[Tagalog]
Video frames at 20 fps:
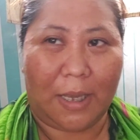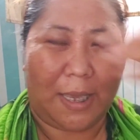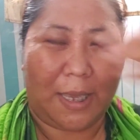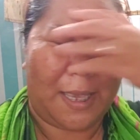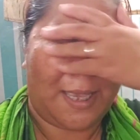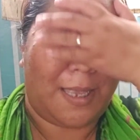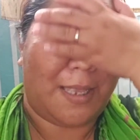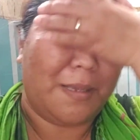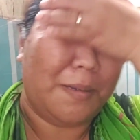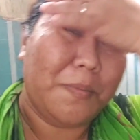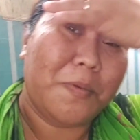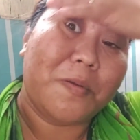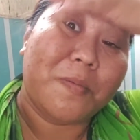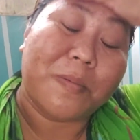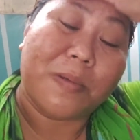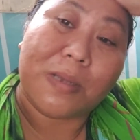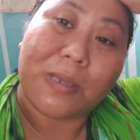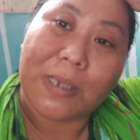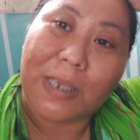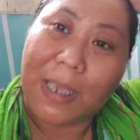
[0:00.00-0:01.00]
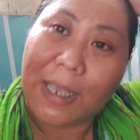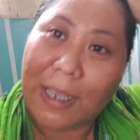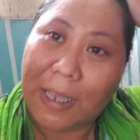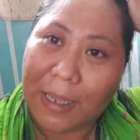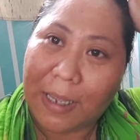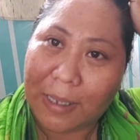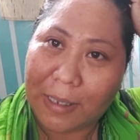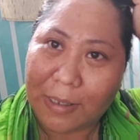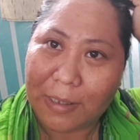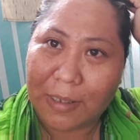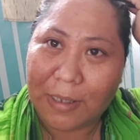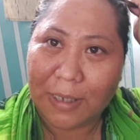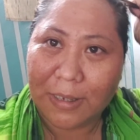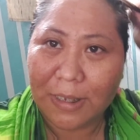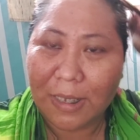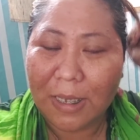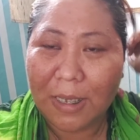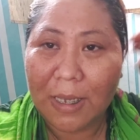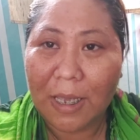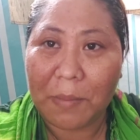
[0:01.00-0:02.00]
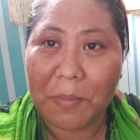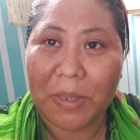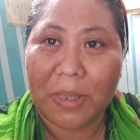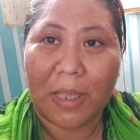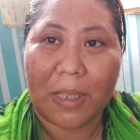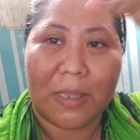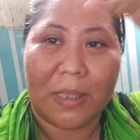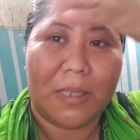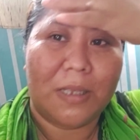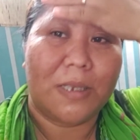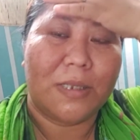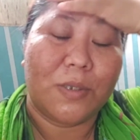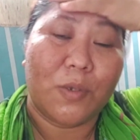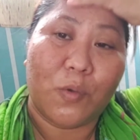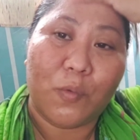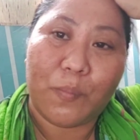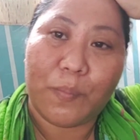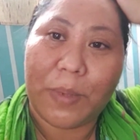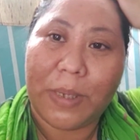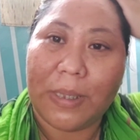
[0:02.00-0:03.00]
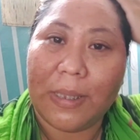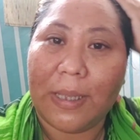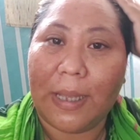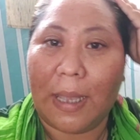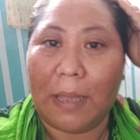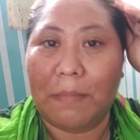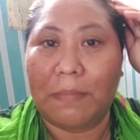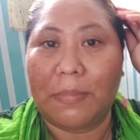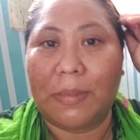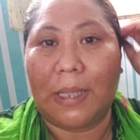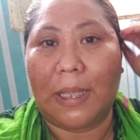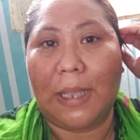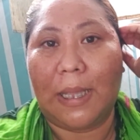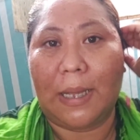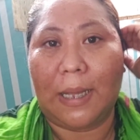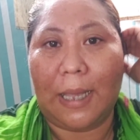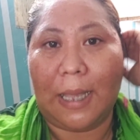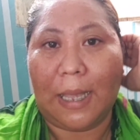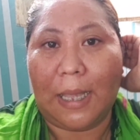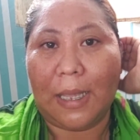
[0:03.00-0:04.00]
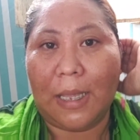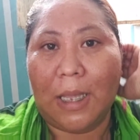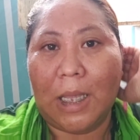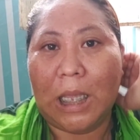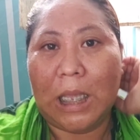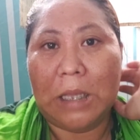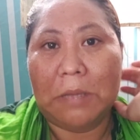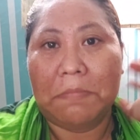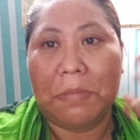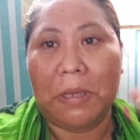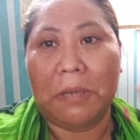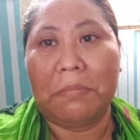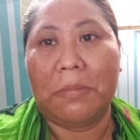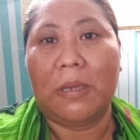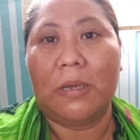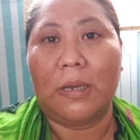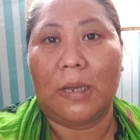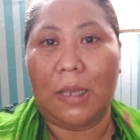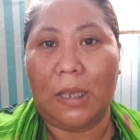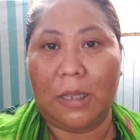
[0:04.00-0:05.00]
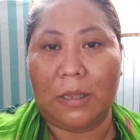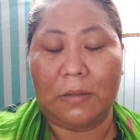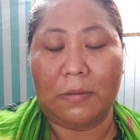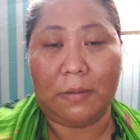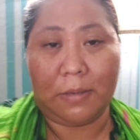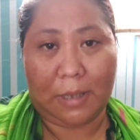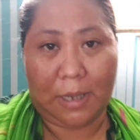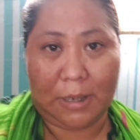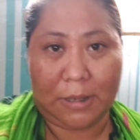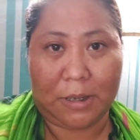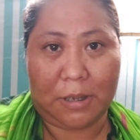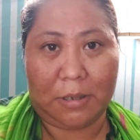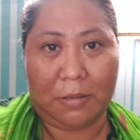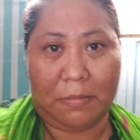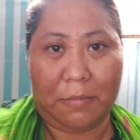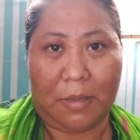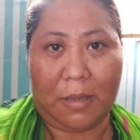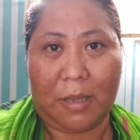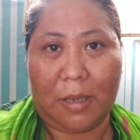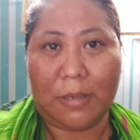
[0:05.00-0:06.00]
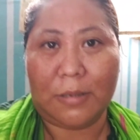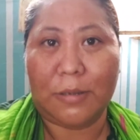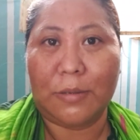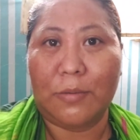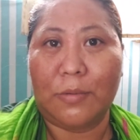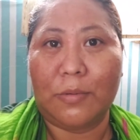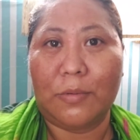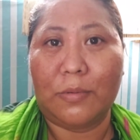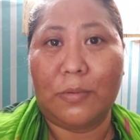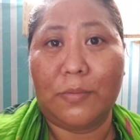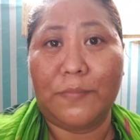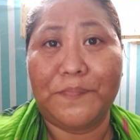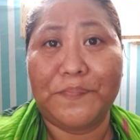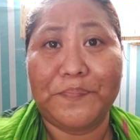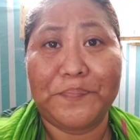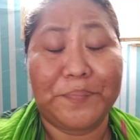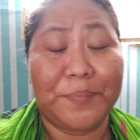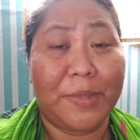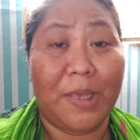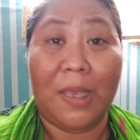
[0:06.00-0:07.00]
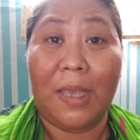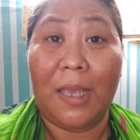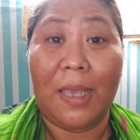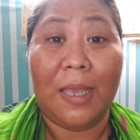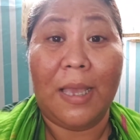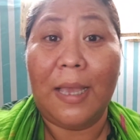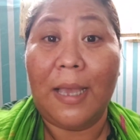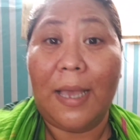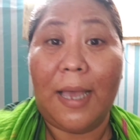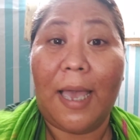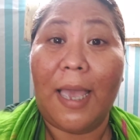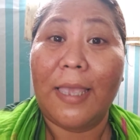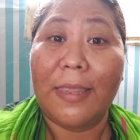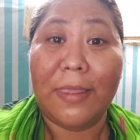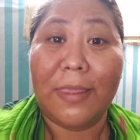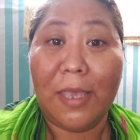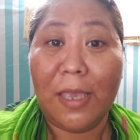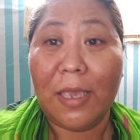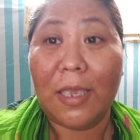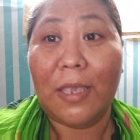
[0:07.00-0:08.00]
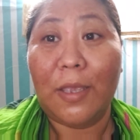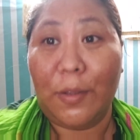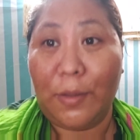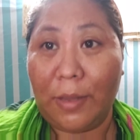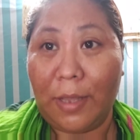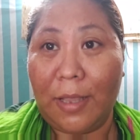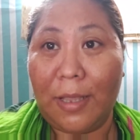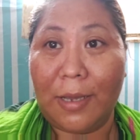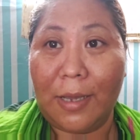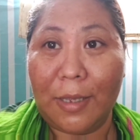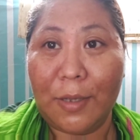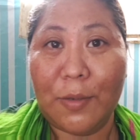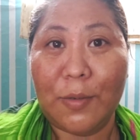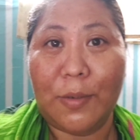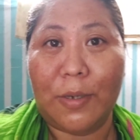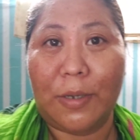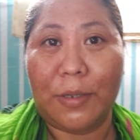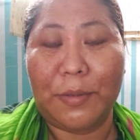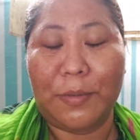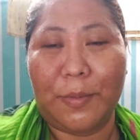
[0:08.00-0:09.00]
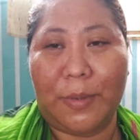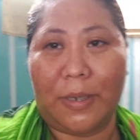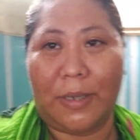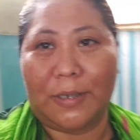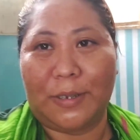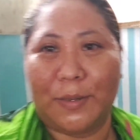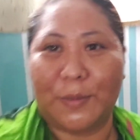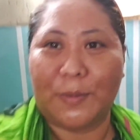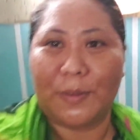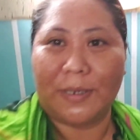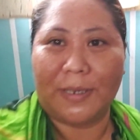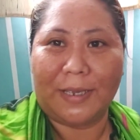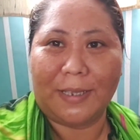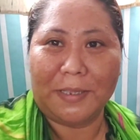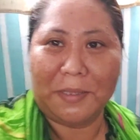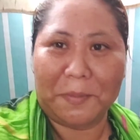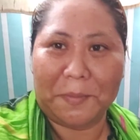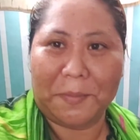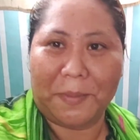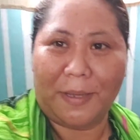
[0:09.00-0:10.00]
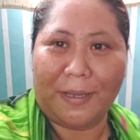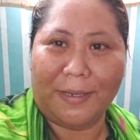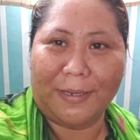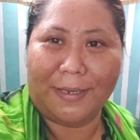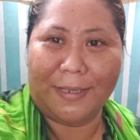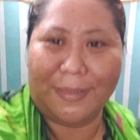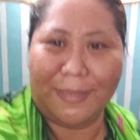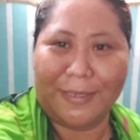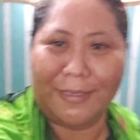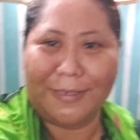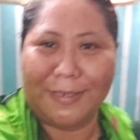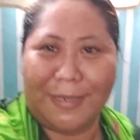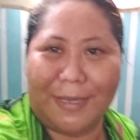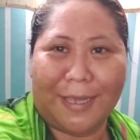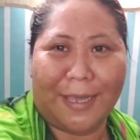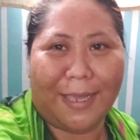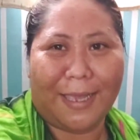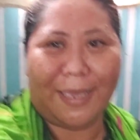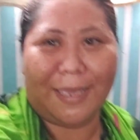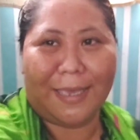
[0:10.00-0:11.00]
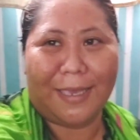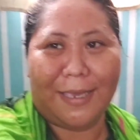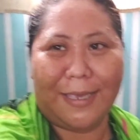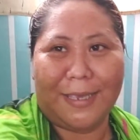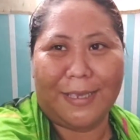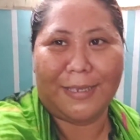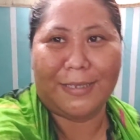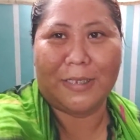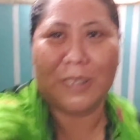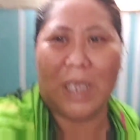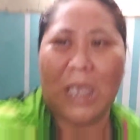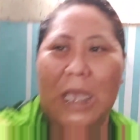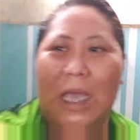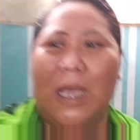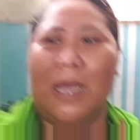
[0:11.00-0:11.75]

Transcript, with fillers: ayan, ang, ayan, kasi ang gamit natin is open cam talaga pag mga ganitong klaseng mic. So, I think yan talaga yung ano eh. So, ayan, diba? Ang ganda niya, guys